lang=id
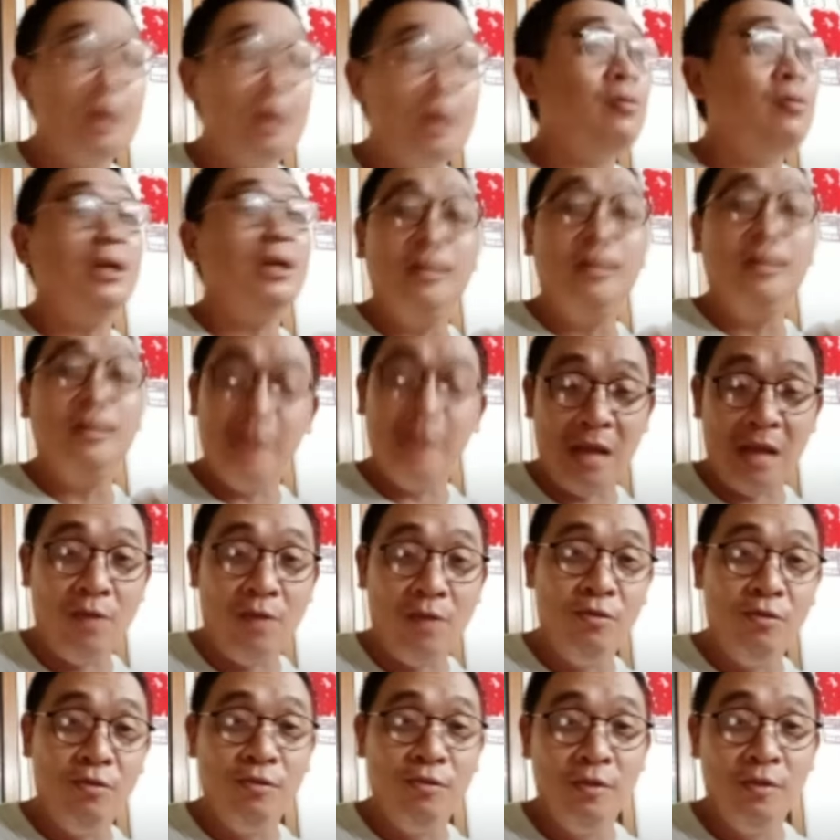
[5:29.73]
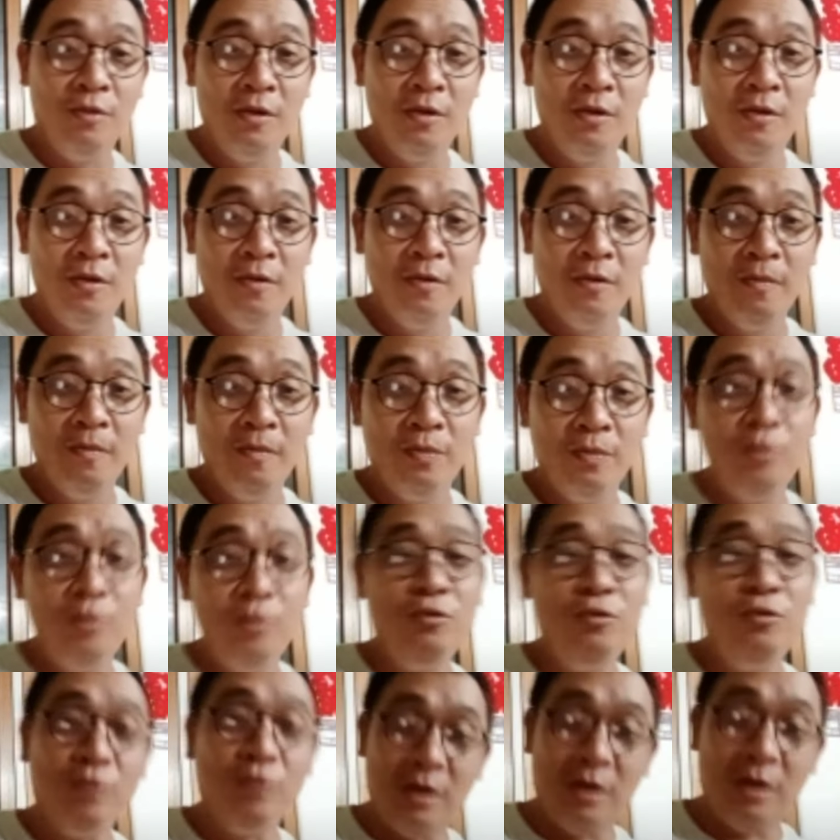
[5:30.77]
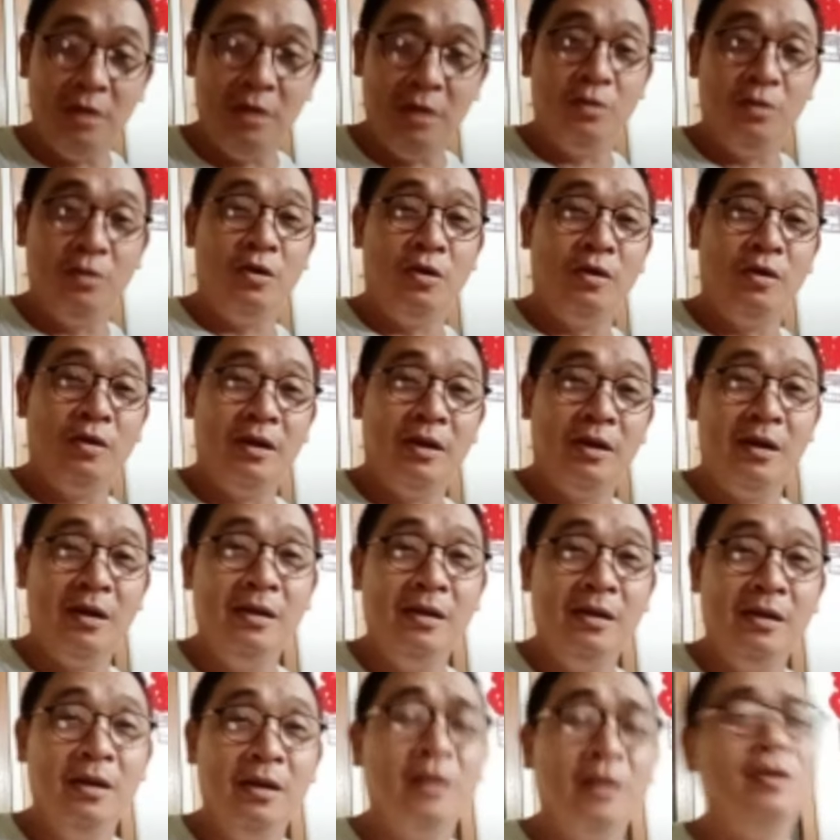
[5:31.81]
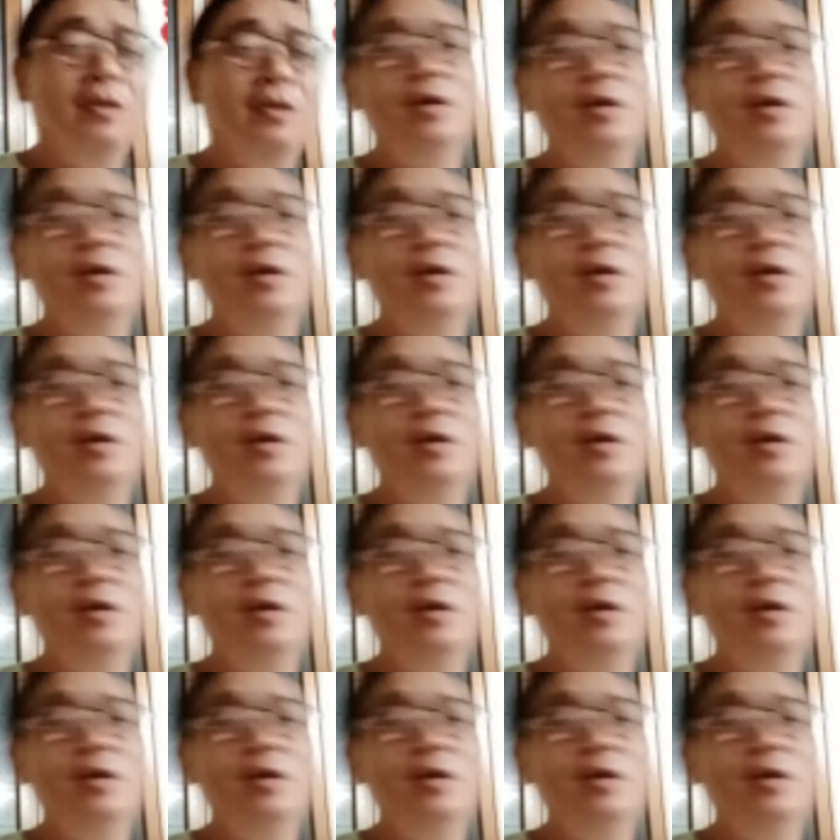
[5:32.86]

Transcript: lah Kamu kan lebih tahu. Tunjukin dong. Ya kan?